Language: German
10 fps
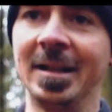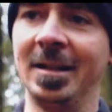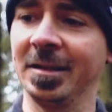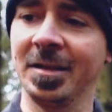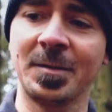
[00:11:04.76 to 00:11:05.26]

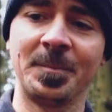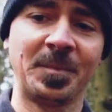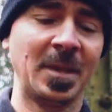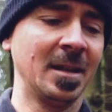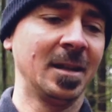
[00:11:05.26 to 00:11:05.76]
gar nicht.
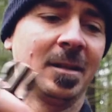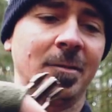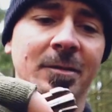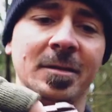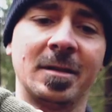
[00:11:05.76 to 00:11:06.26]

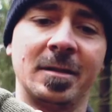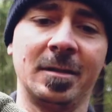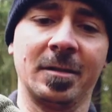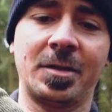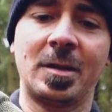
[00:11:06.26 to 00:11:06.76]
Und
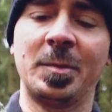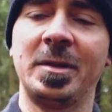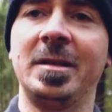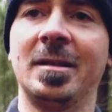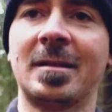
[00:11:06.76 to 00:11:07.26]
ja, ich klippe
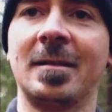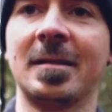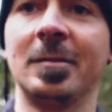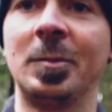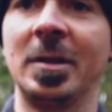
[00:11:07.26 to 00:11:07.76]
hier das
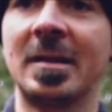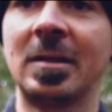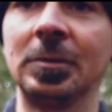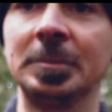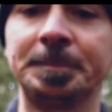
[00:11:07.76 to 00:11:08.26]
Ganze nochmal
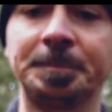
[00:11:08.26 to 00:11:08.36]
zu,